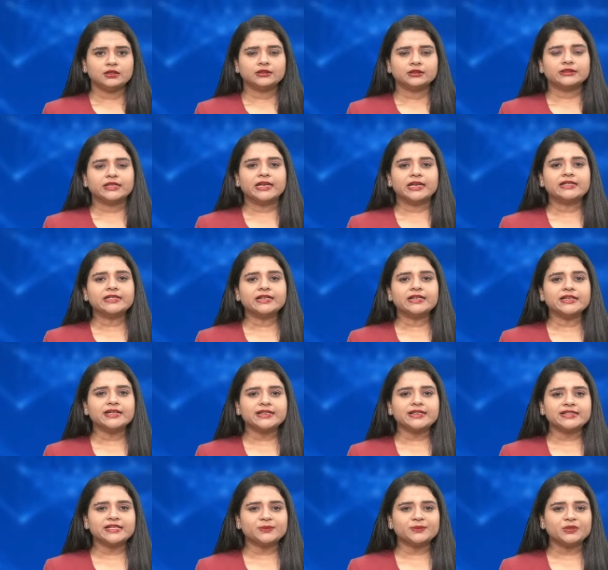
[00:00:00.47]
తెలంగాణ
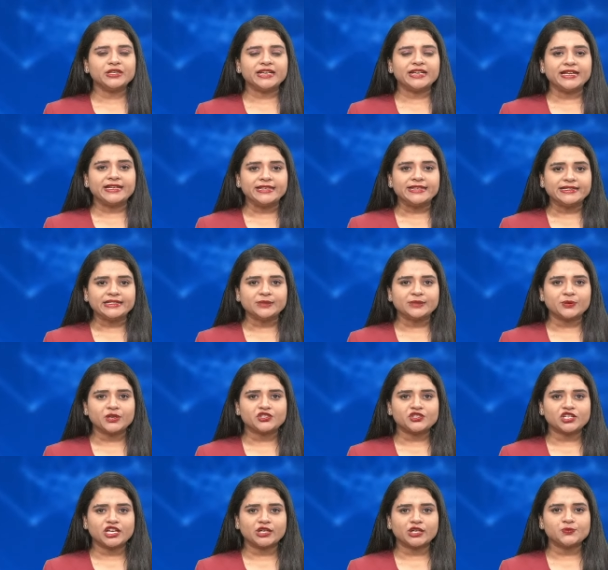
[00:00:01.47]
అసెంబ్లీ ఎన్నికల
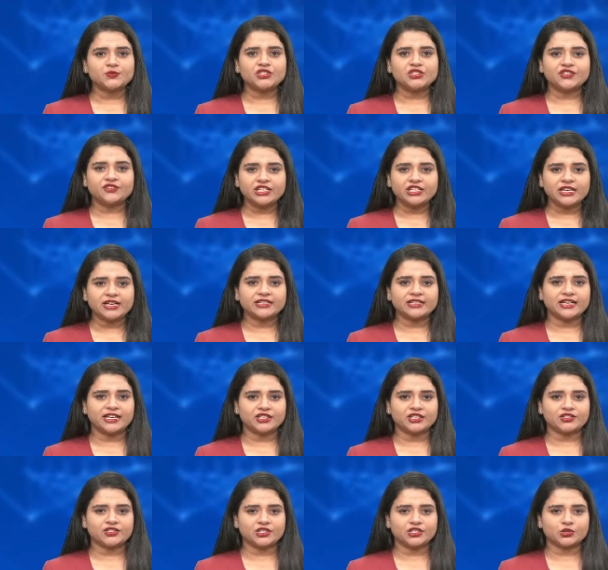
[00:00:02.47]
ప్రచారం చివరి అంకానికి
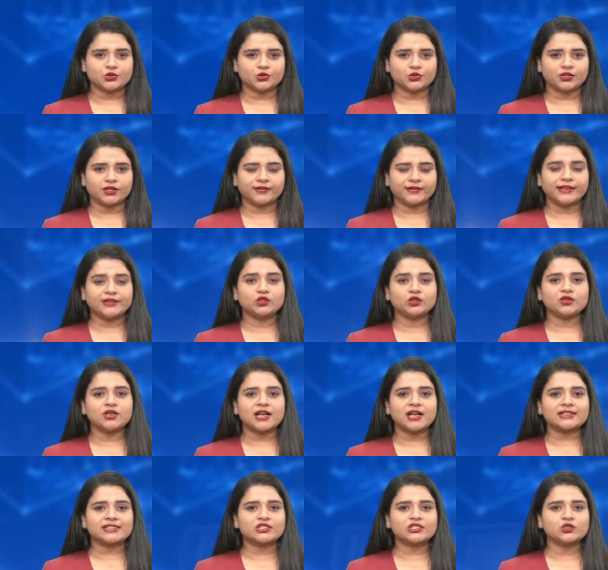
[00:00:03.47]
చేరుకుంది దీంతో
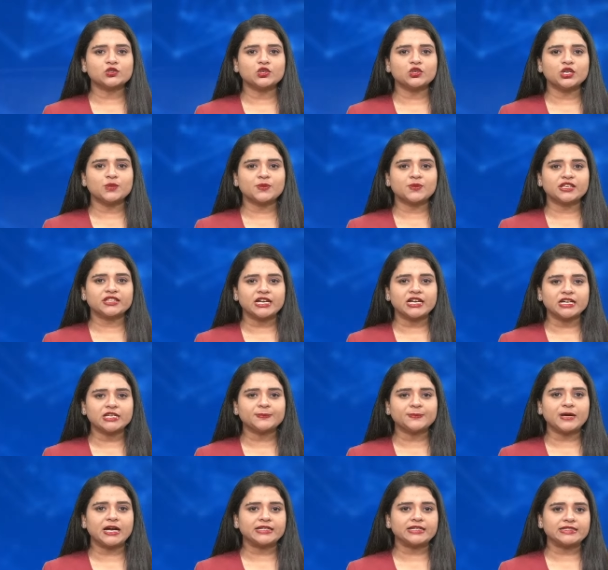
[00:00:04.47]
రాష్ట్రంలోని ప్రధాన
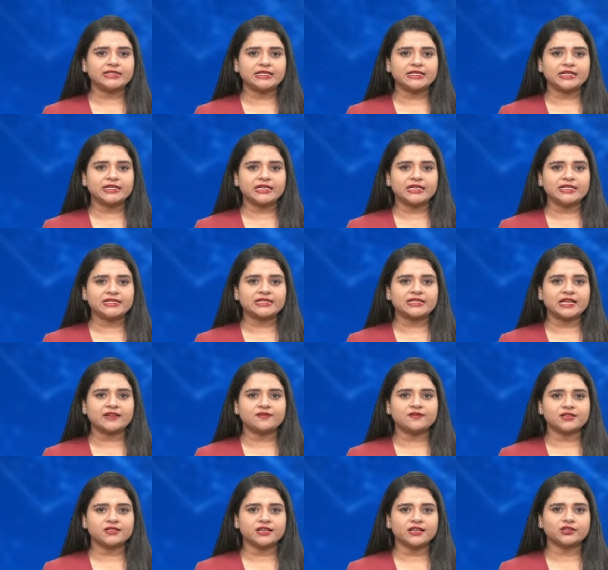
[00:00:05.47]
పార్టీలన్నీ
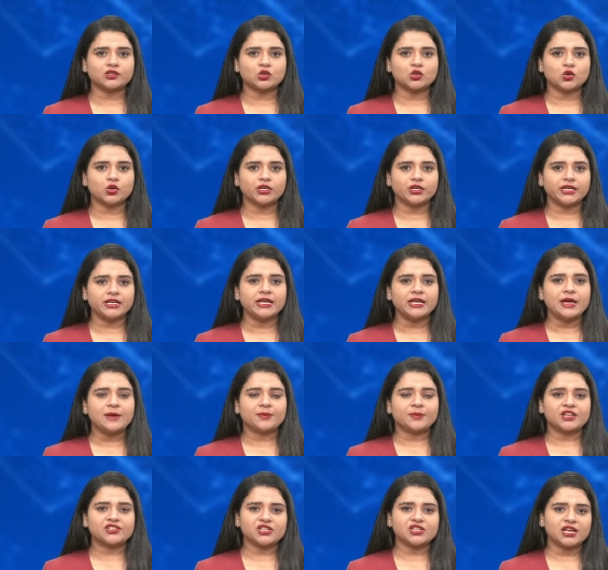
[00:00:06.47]
సర్వశక్తులు ఒడ్డి
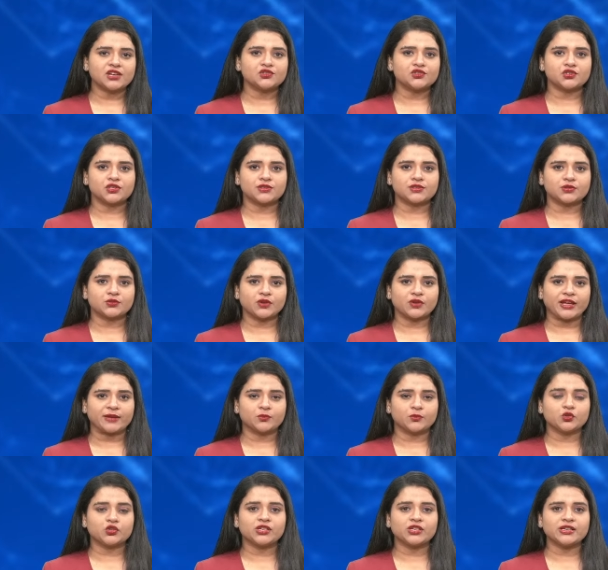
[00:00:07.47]
ప్రచారం చేస్తున్నాయి
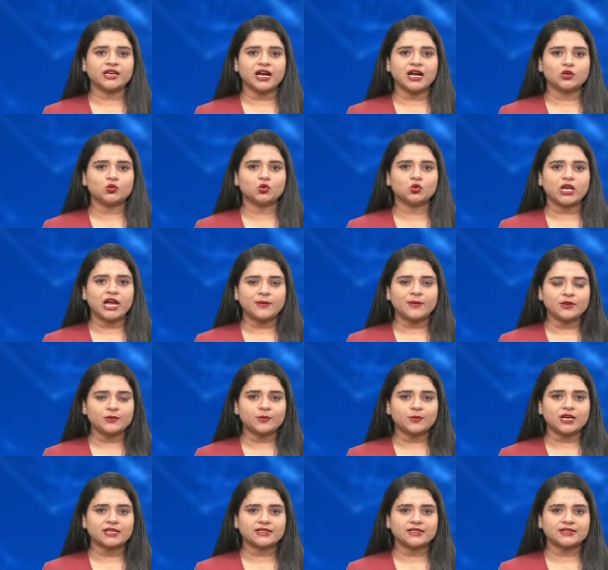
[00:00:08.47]
ముఖ్యంగా గులాబీ
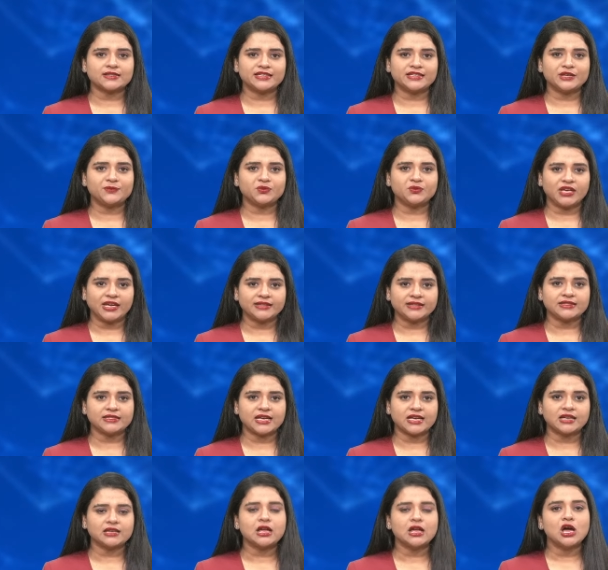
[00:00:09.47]
బాస సీఎం
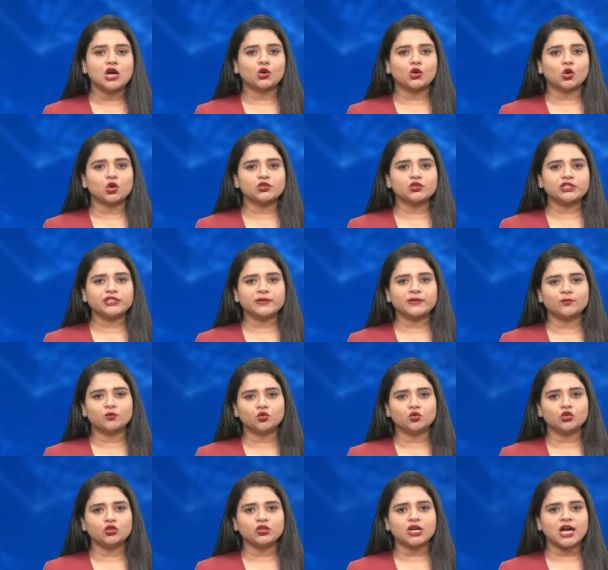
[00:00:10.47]
కేసీఆర్ రోజుకి
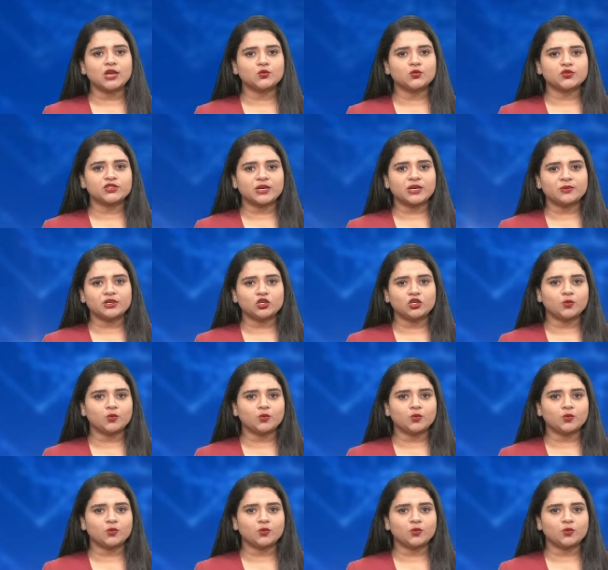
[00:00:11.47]
మూడు నాలుగు సభల్లో